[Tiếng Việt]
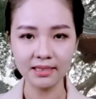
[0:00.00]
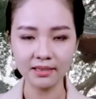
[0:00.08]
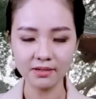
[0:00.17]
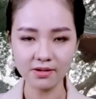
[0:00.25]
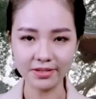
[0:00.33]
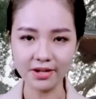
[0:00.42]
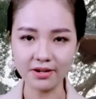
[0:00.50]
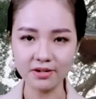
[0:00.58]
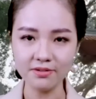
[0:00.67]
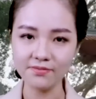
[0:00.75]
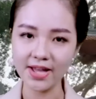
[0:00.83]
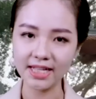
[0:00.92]
tưởng
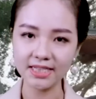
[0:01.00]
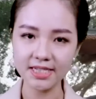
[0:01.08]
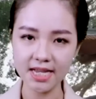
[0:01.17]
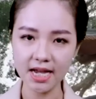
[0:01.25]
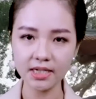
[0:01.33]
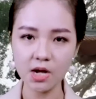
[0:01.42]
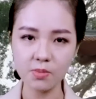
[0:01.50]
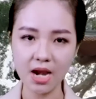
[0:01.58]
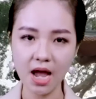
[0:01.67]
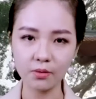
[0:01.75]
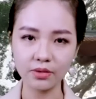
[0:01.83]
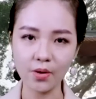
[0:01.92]
nhớ và tri ân công
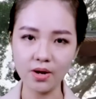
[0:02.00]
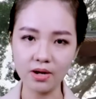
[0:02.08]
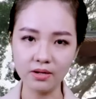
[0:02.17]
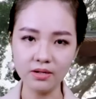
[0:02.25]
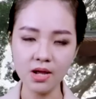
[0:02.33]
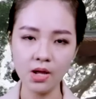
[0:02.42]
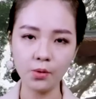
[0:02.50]
lao to lớn